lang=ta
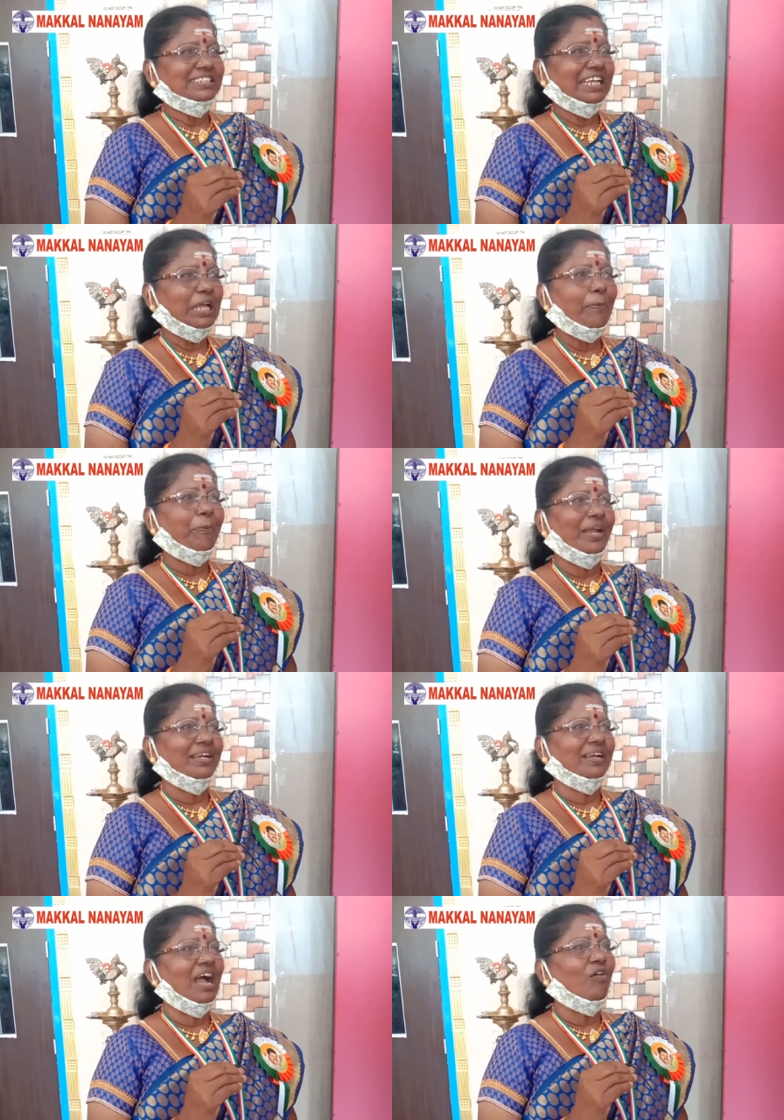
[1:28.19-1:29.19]

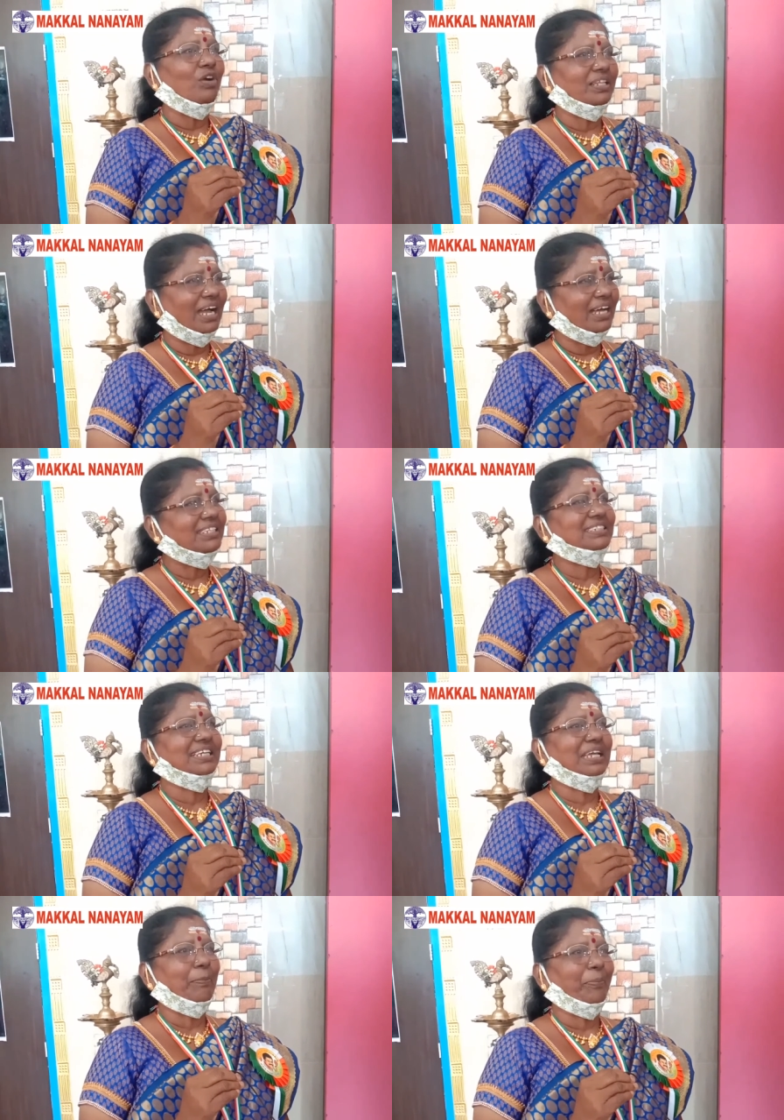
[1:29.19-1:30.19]
சிங்கப்பெண்ணுன்னா அவங்க தான் அது
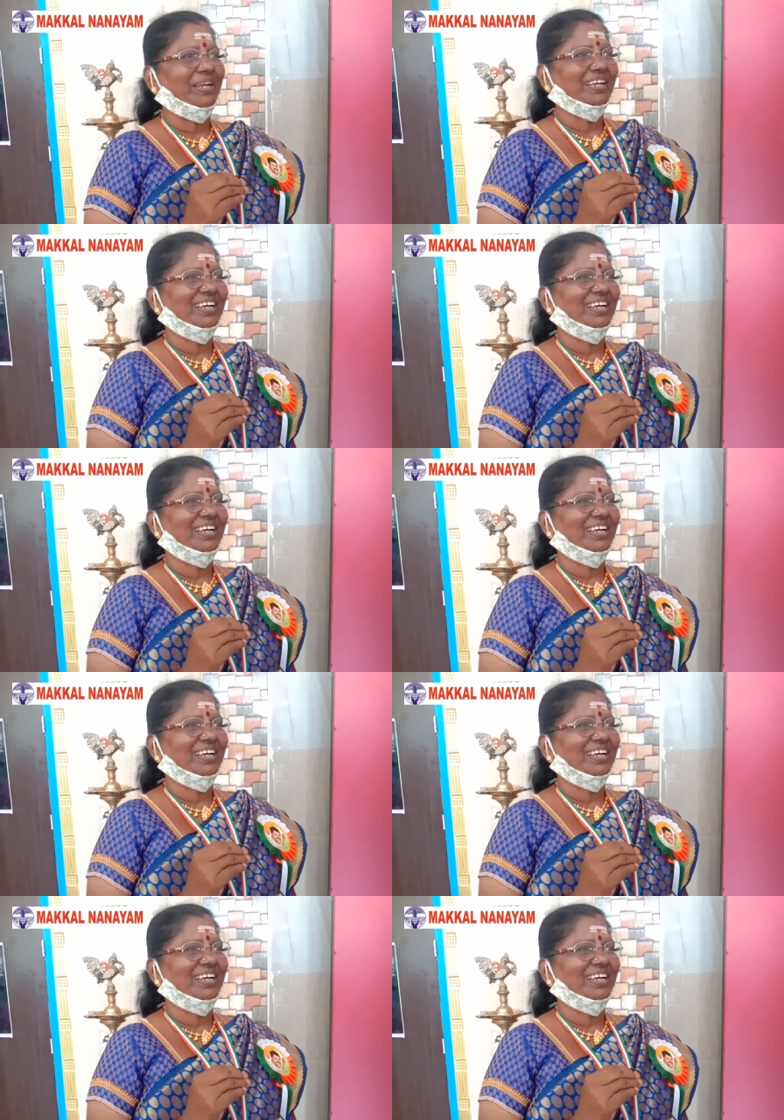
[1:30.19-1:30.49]
சிங்கப்பெண்